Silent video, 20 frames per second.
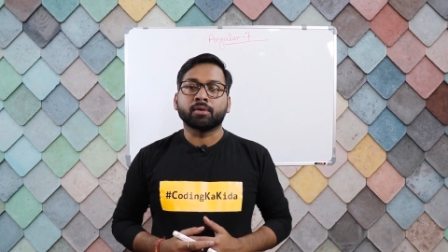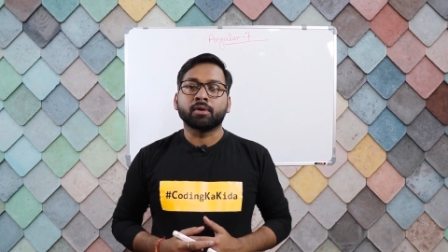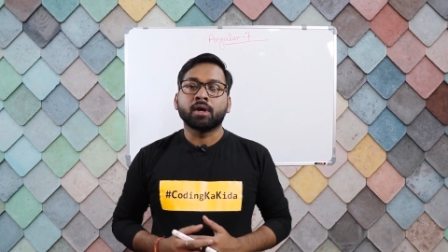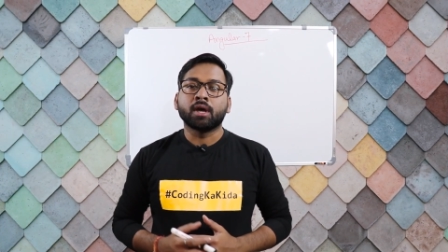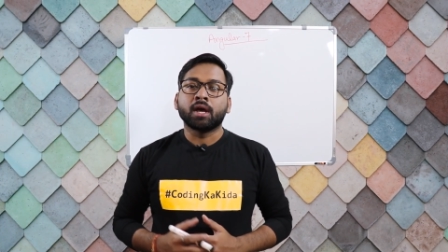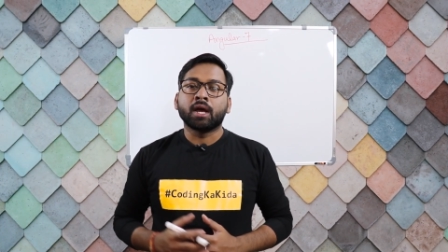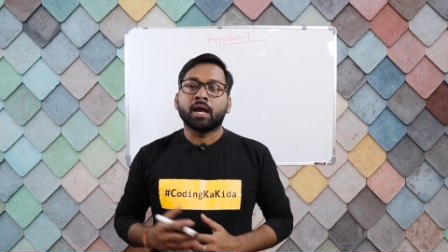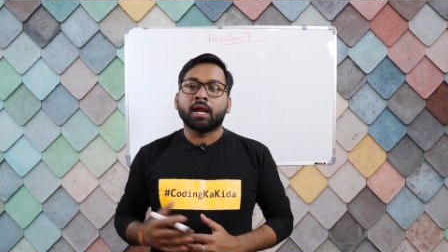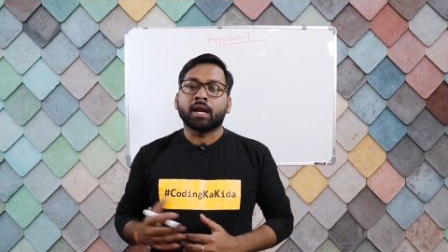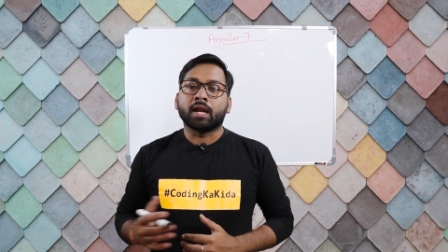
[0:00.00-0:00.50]
हो
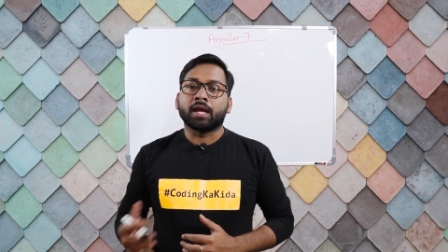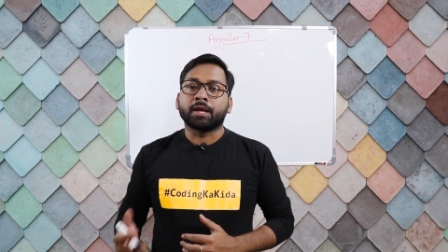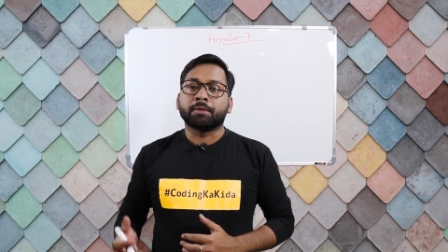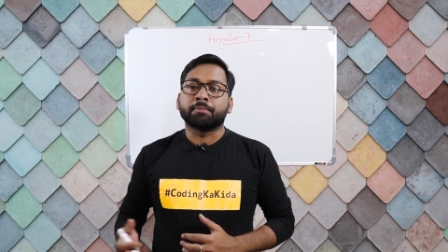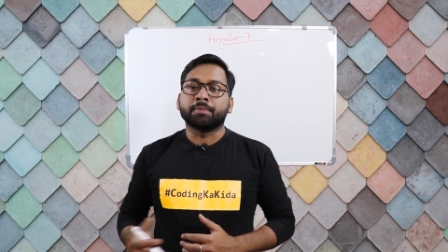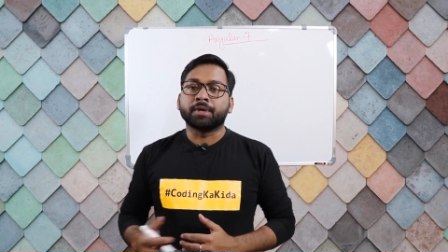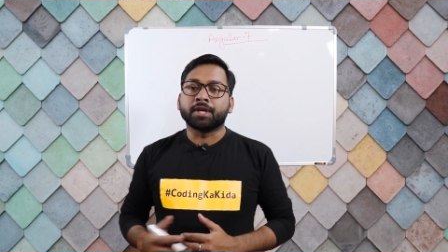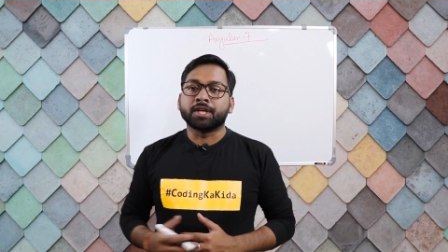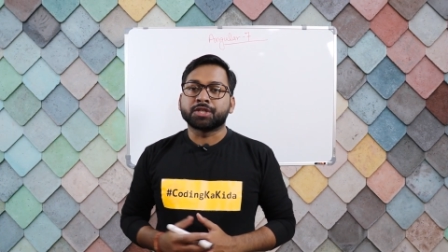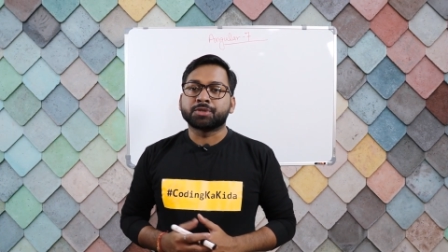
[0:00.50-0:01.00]

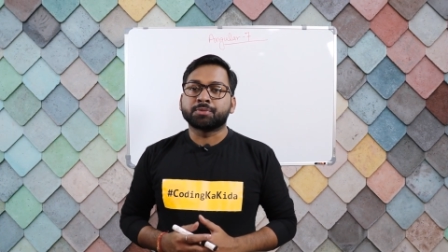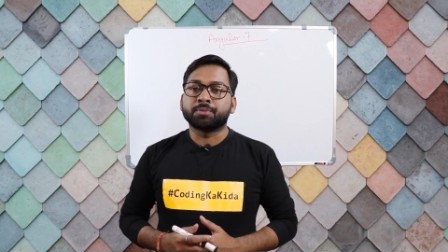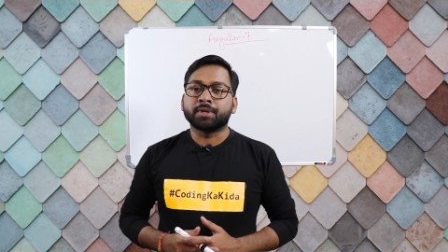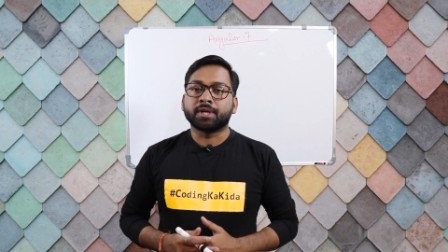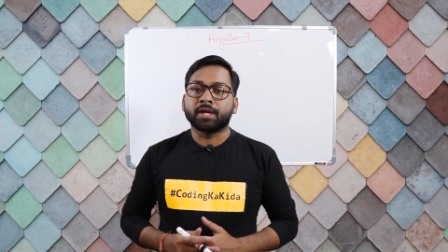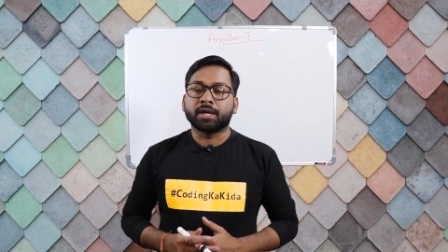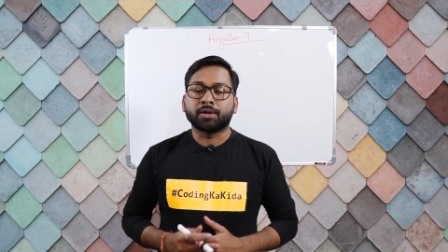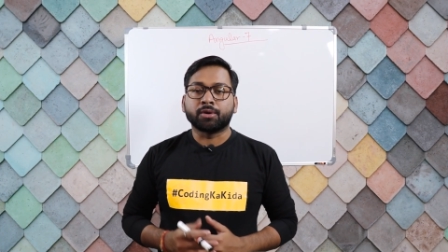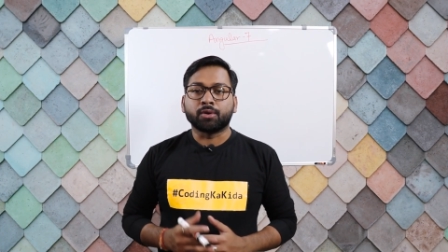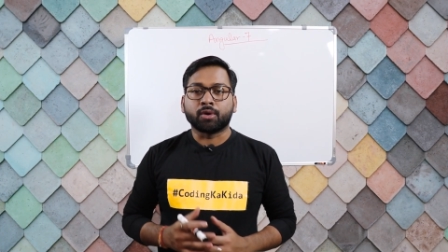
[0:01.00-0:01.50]
लाइक पी एच
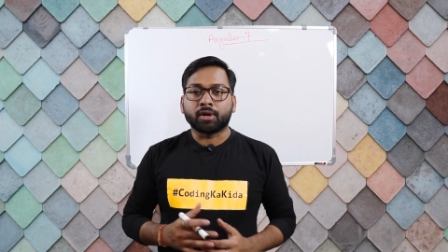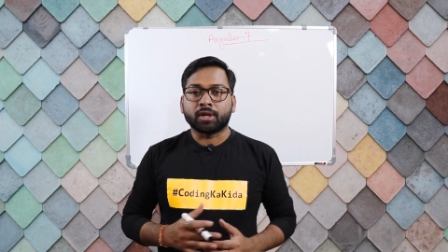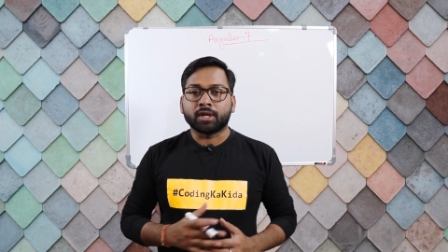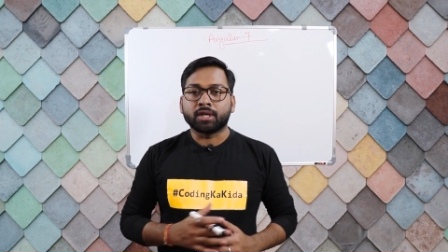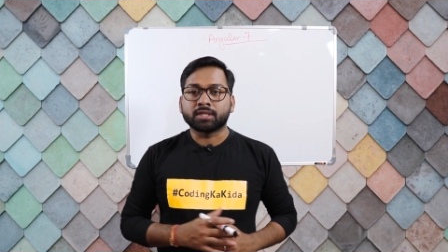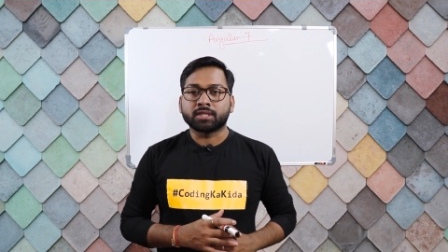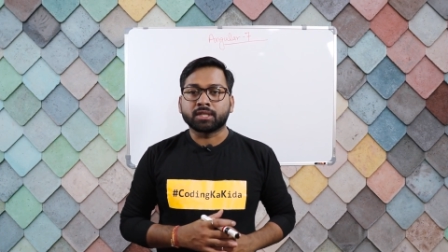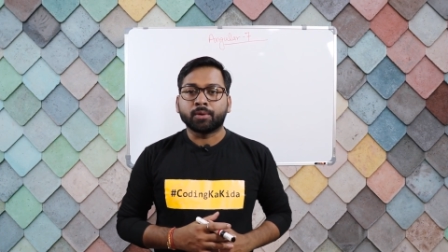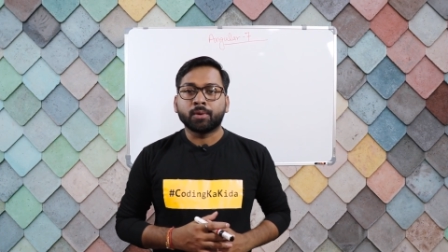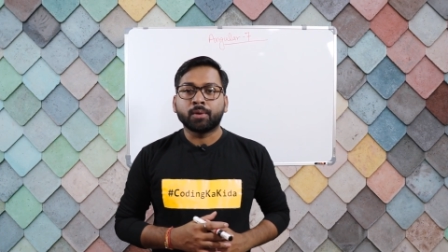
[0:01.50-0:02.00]
पी एंड डॉट
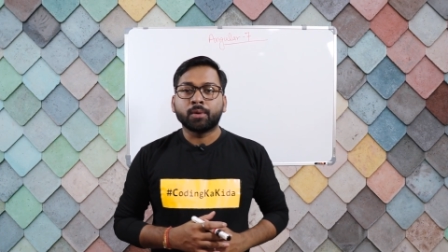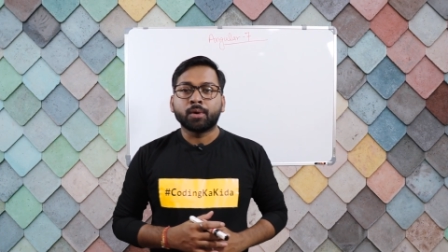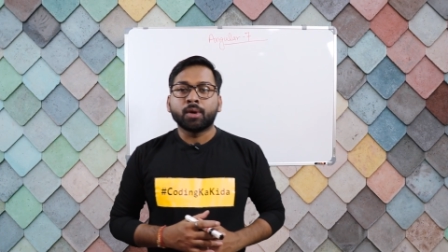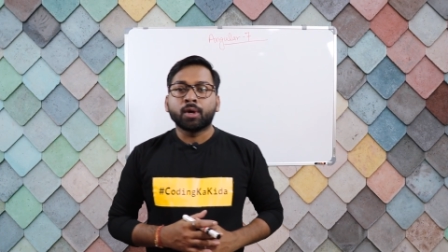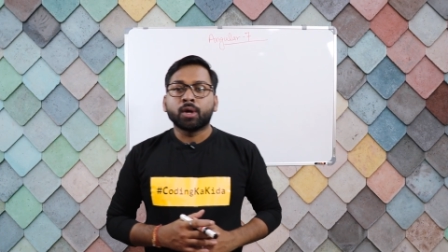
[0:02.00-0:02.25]
हो